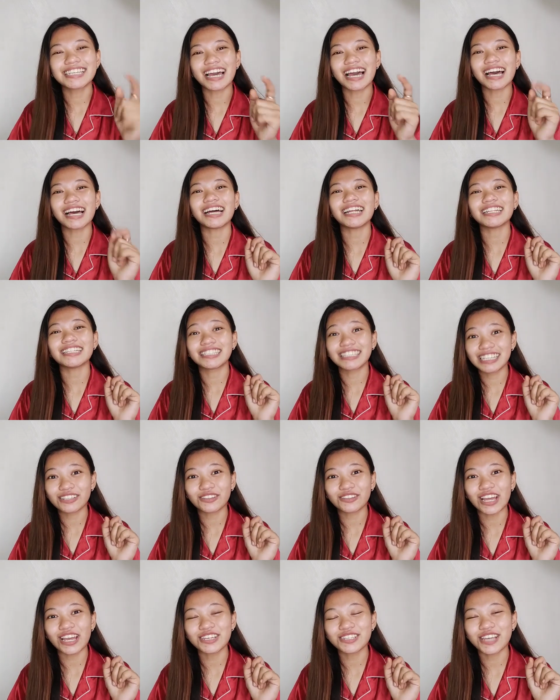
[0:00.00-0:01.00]
Kasi nga,
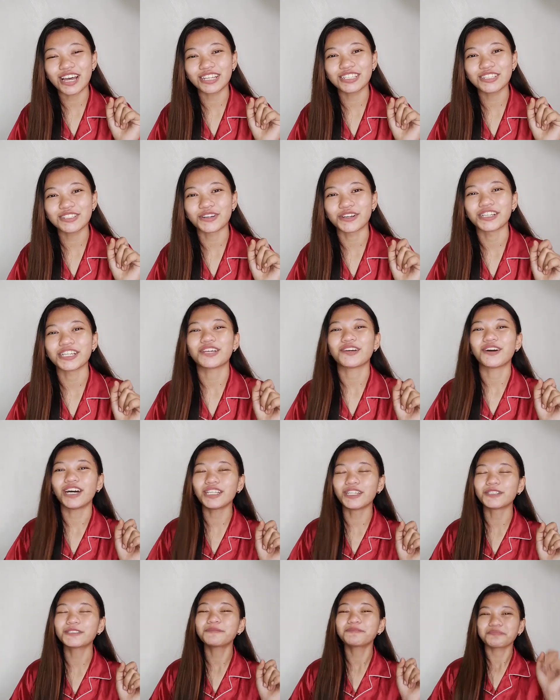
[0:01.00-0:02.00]
dito tayo sa acne journey ko,
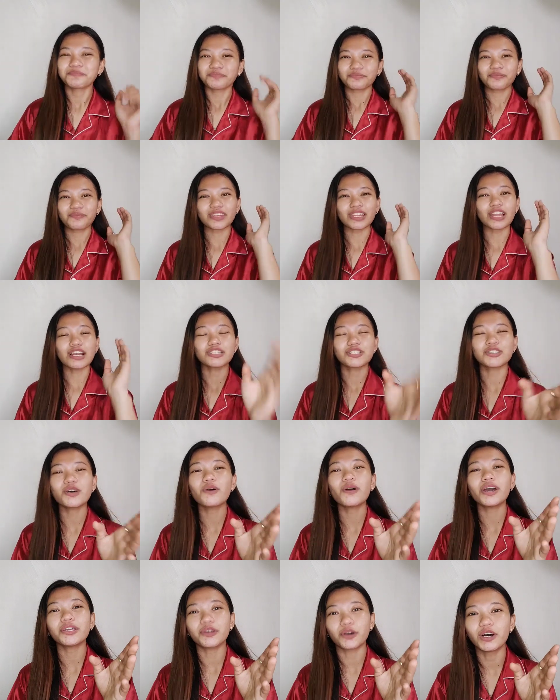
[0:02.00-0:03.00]
ano?
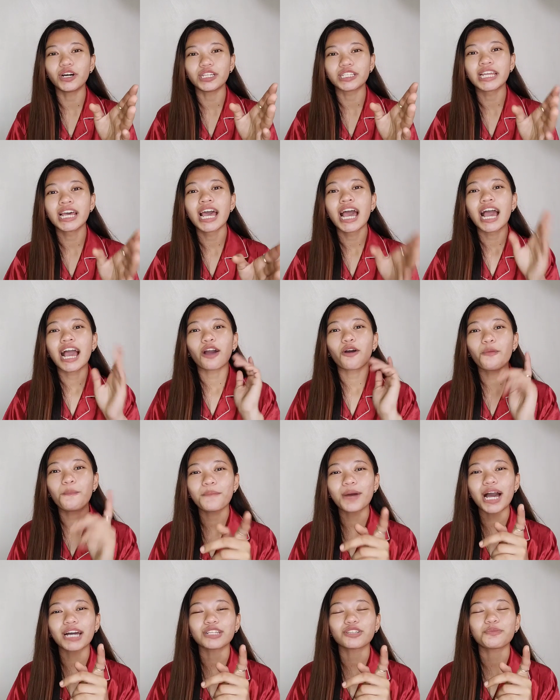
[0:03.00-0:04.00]
So, ayun.
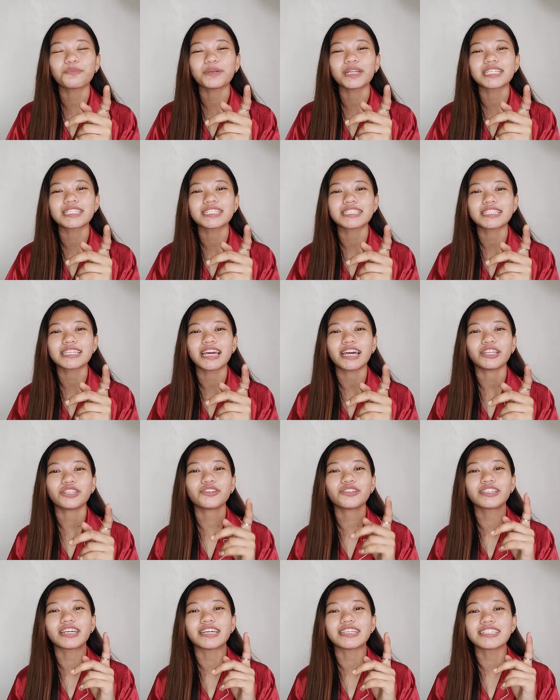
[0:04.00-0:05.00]
Kung bakit ko pinagsisihan
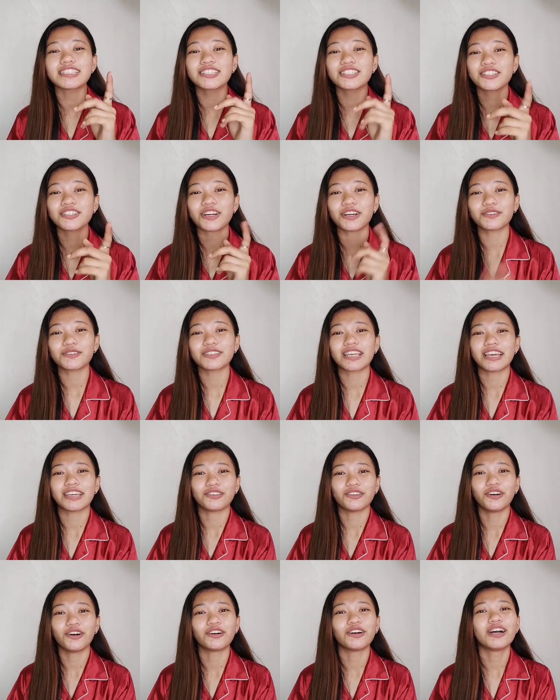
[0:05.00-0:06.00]
yun, guys, isi-share ko sa
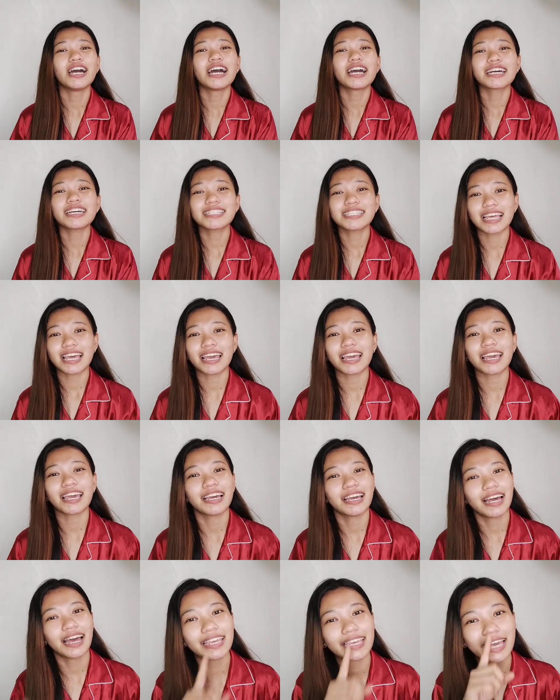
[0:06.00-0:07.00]
inyo. Kasi,
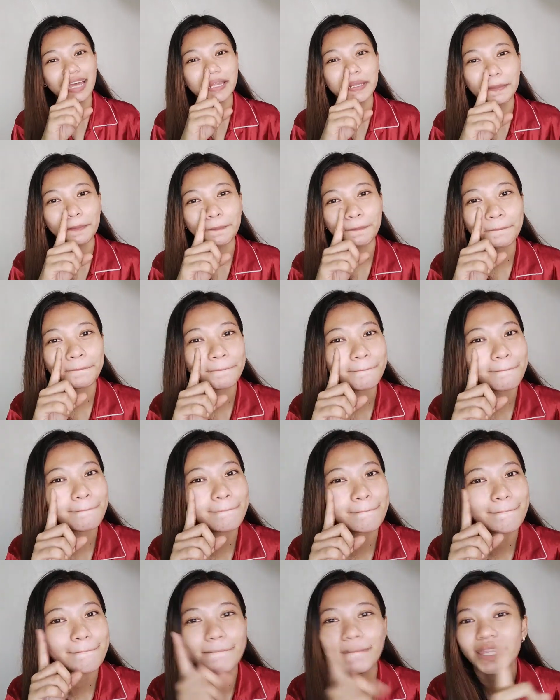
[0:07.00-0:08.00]
ayan.
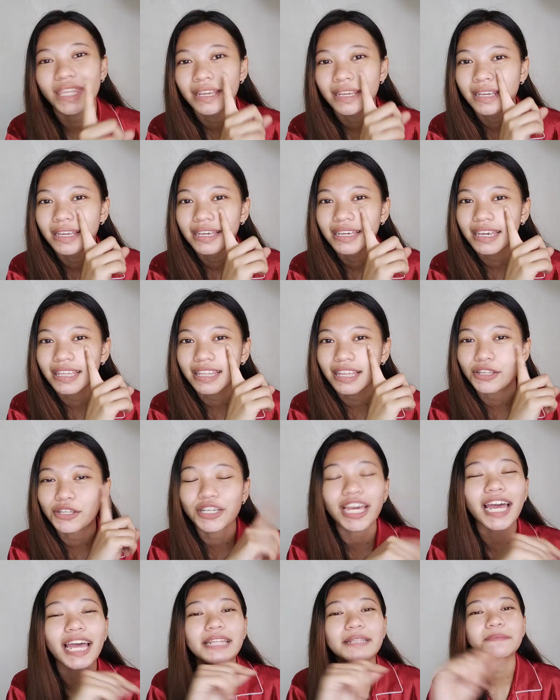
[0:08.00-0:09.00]
Hmm. Kita
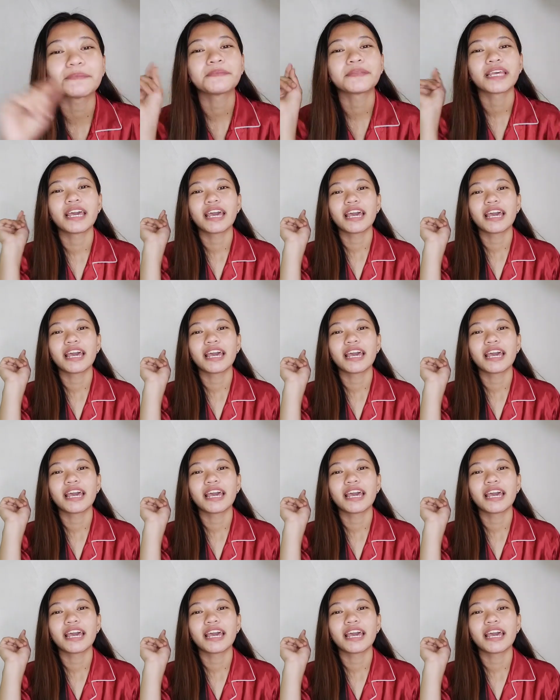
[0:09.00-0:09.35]
nyo yan.